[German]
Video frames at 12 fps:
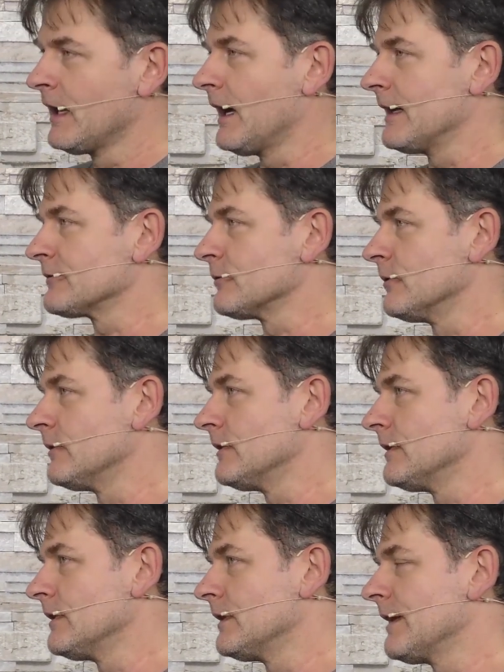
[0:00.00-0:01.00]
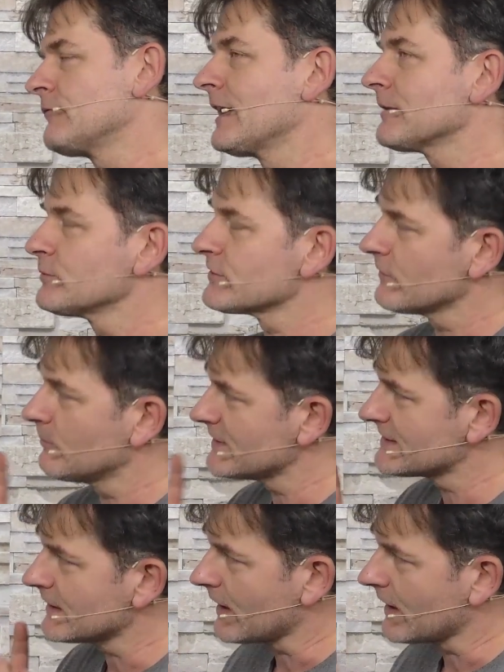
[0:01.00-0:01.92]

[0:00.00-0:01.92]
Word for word: Also, äh, na, vielleicht müssen wir ein bisschen